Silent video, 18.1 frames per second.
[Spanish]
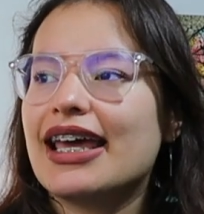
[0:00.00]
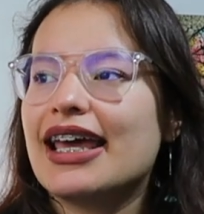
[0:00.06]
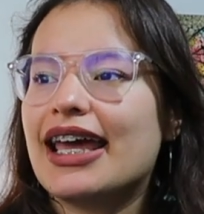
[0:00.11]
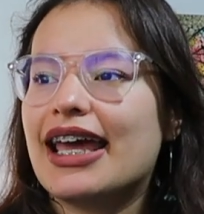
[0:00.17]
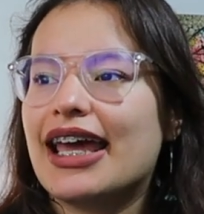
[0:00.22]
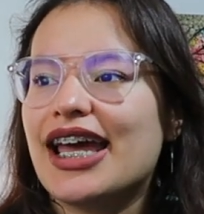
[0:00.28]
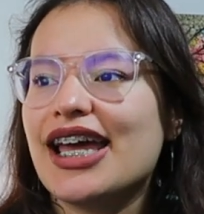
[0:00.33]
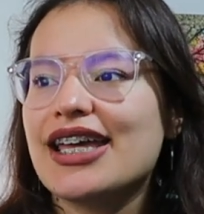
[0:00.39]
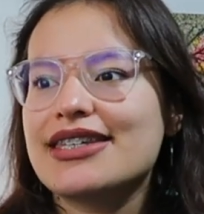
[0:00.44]

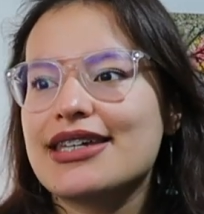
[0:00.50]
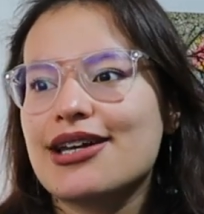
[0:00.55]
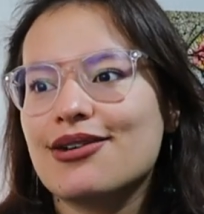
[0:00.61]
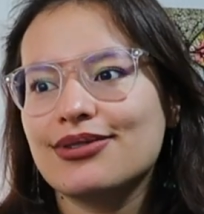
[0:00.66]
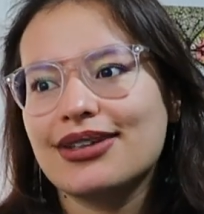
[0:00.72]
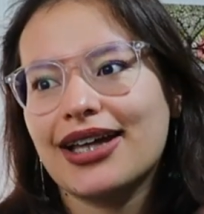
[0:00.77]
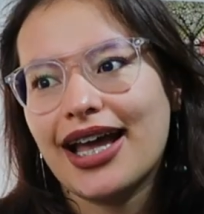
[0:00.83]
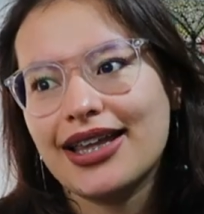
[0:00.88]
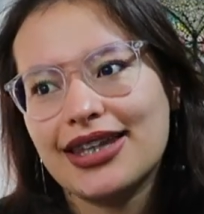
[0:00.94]
eh, llegó
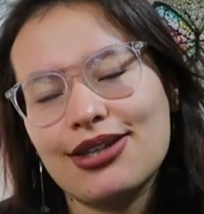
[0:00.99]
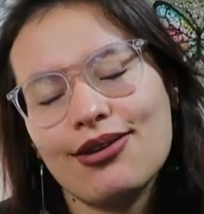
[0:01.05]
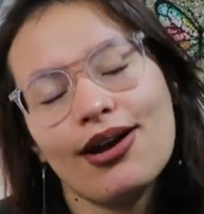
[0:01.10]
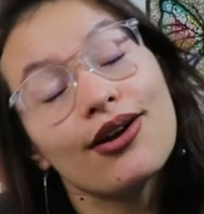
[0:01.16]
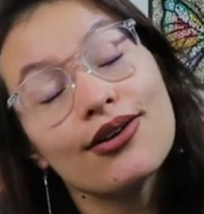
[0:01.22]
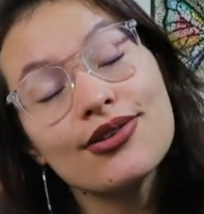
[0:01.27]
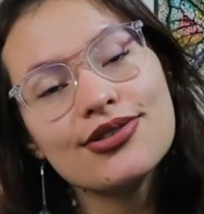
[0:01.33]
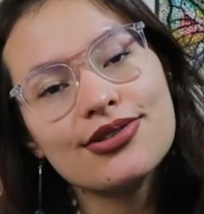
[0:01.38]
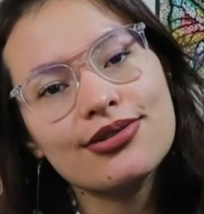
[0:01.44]
un gatito a
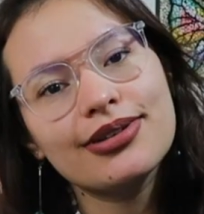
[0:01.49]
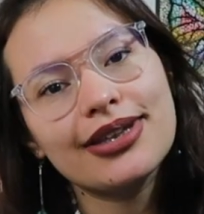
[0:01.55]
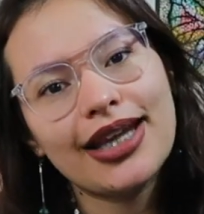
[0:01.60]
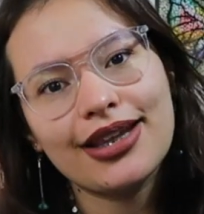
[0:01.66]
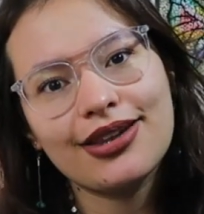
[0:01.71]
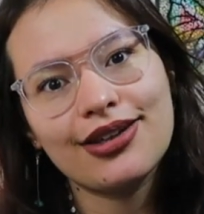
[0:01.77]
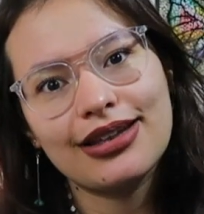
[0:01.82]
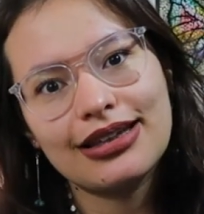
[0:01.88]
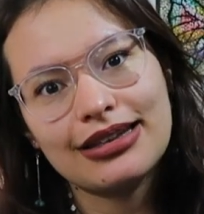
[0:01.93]
consulta
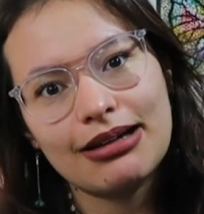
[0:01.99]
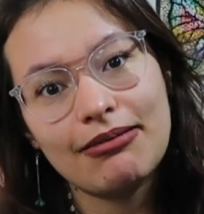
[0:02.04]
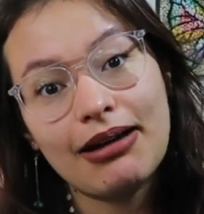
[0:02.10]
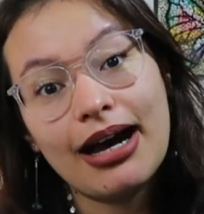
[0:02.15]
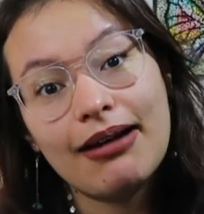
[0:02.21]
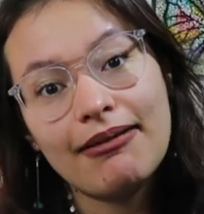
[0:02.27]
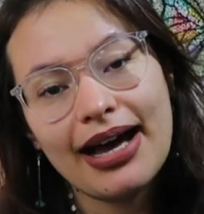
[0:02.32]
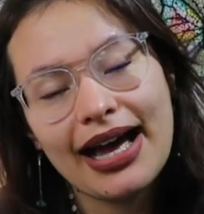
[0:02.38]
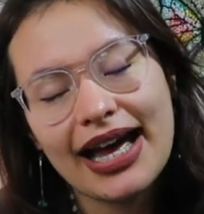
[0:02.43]
en donde
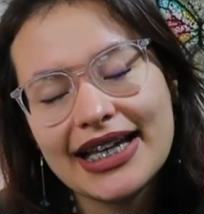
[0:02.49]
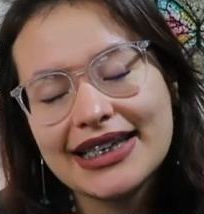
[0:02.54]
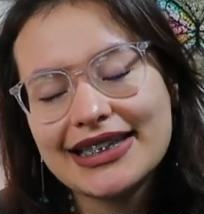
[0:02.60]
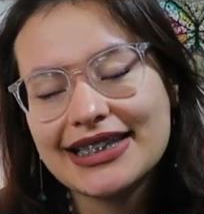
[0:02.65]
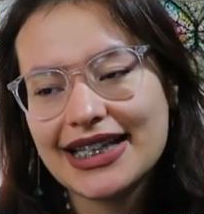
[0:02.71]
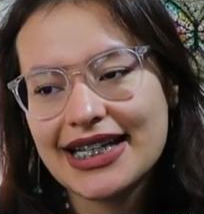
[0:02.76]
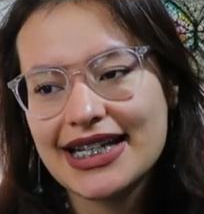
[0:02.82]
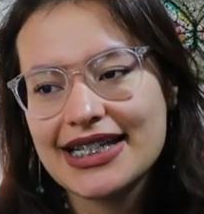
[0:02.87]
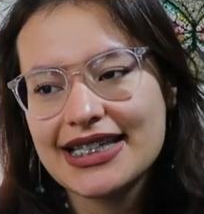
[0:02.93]
trabajaba
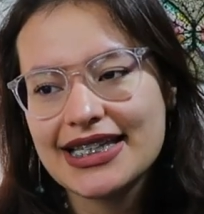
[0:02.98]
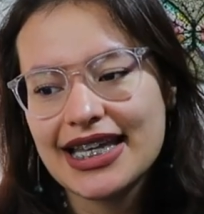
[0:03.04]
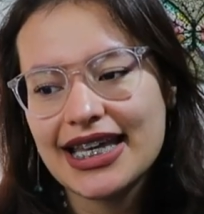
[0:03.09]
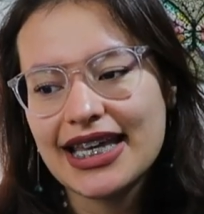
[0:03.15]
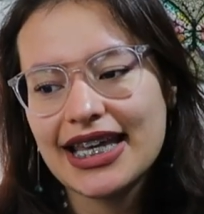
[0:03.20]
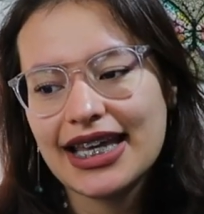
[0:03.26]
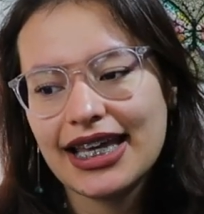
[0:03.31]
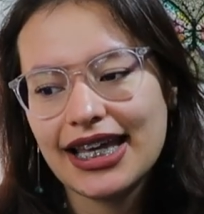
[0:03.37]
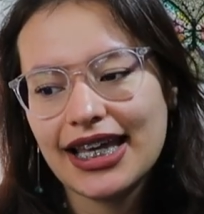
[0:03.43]
antes
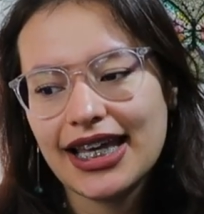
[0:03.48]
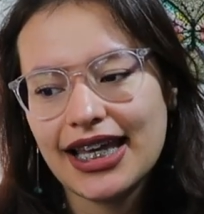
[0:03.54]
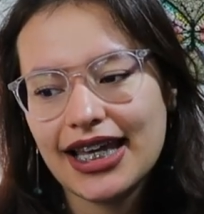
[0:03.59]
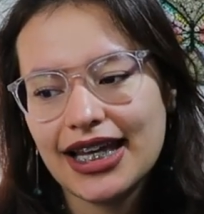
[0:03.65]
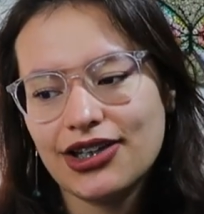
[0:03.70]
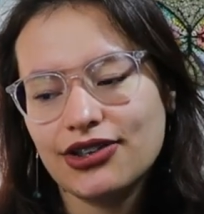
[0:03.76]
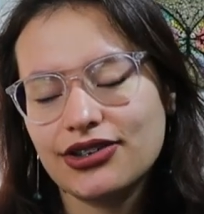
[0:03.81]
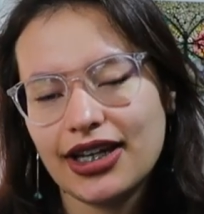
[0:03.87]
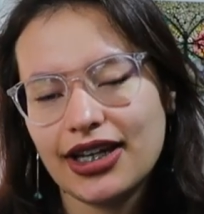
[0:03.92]
y lo